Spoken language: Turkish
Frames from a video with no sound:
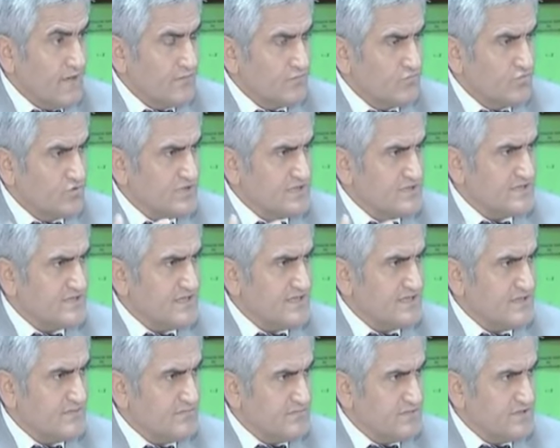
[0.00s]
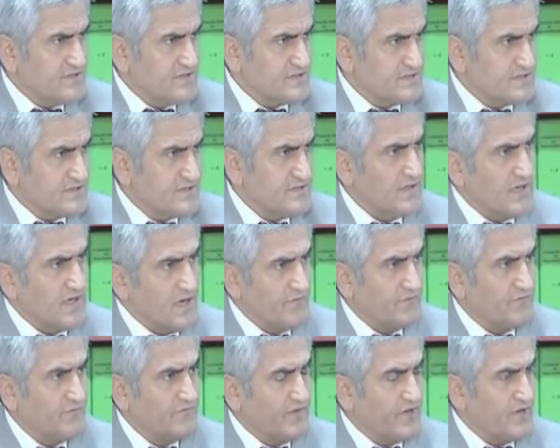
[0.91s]
Bu kistlerden birisi
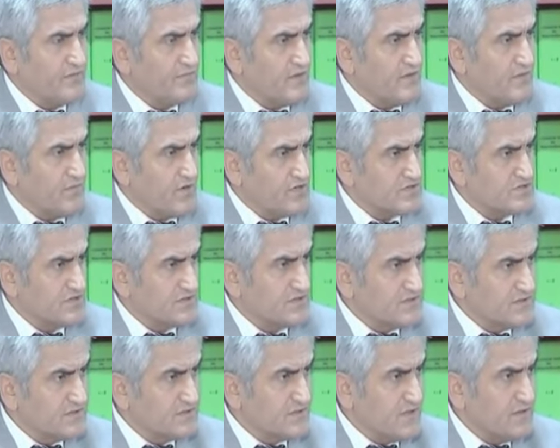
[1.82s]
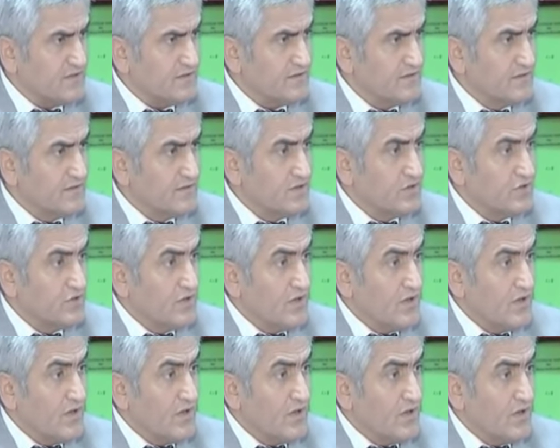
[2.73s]
hafif erimeye başladığından
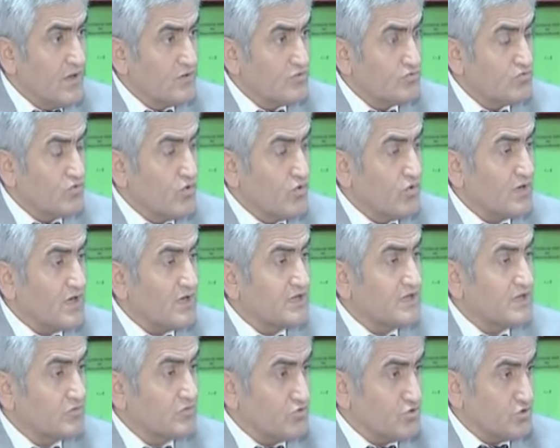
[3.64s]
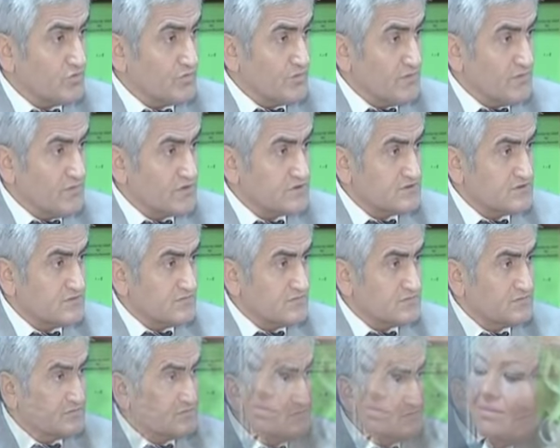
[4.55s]
yoğun adet görmeye başlamış.
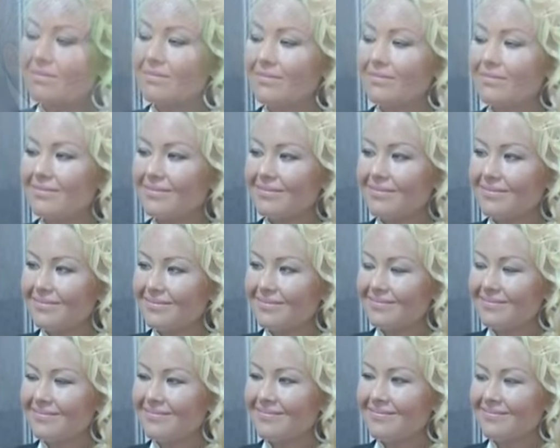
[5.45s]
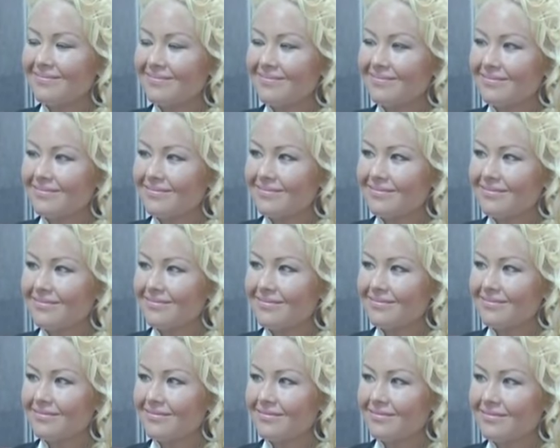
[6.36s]
O güne kadar biz
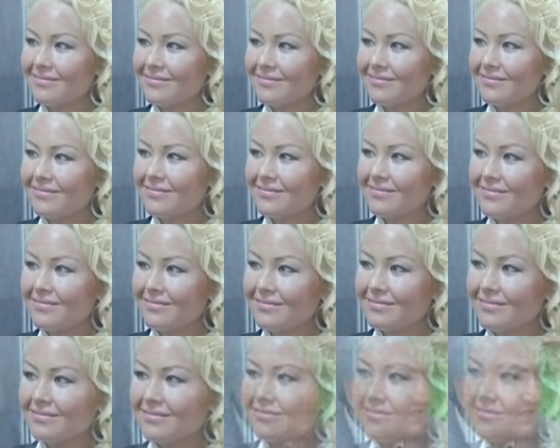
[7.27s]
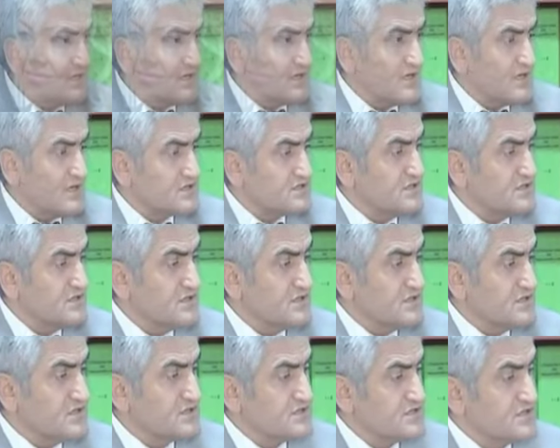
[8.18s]
miyon ve kiste karşı
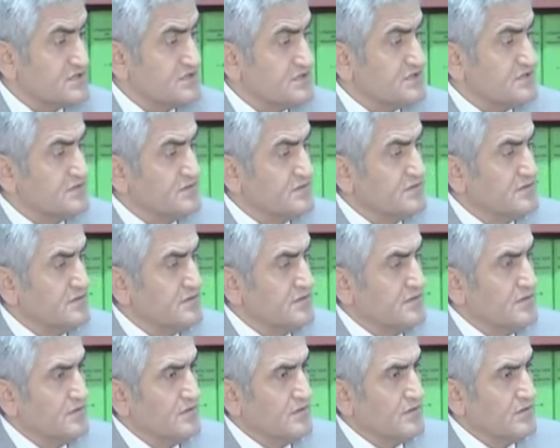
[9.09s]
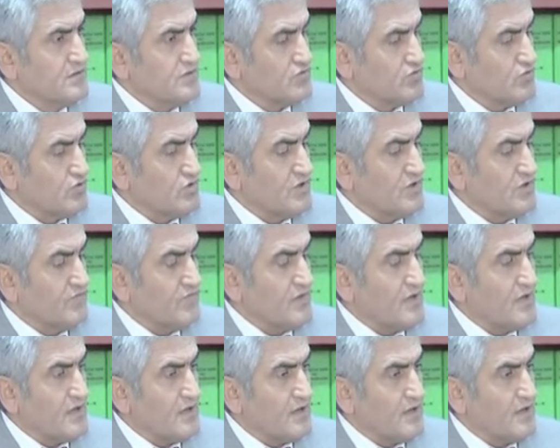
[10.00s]
iksir, tonik ve
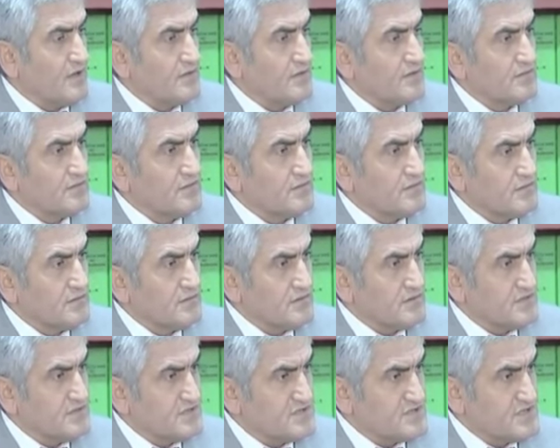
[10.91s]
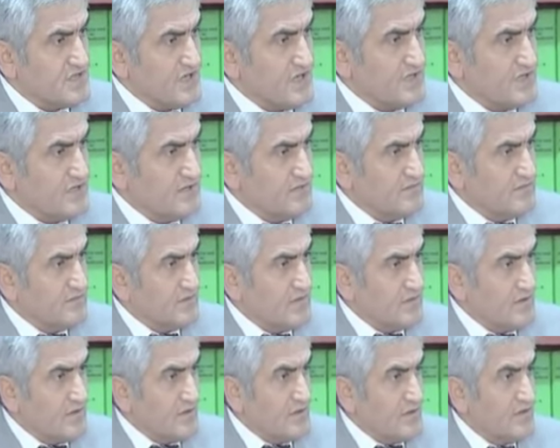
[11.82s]
e, kis çayının
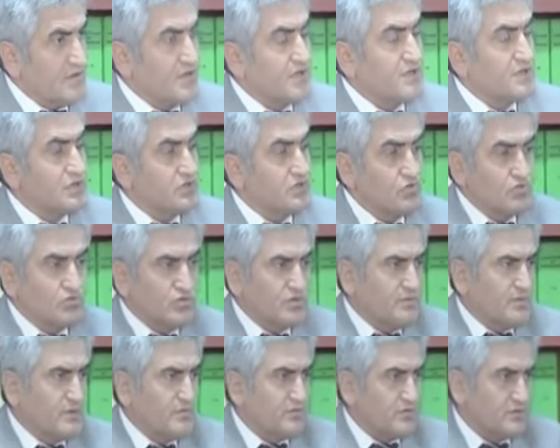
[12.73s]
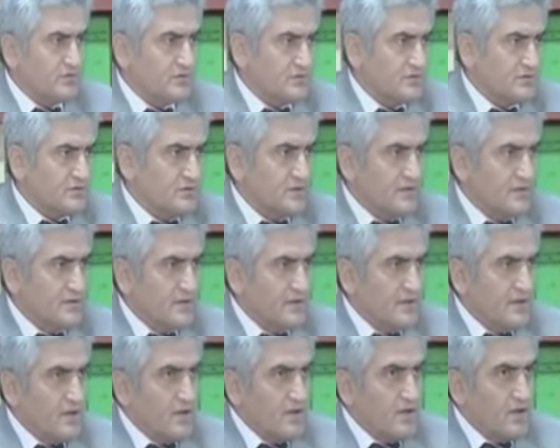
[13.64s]
evet. etkili olduğunu bilmiyorduk.
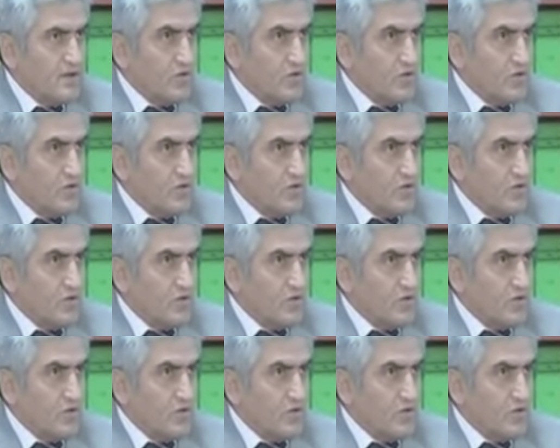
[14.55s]
Bilmiyorum.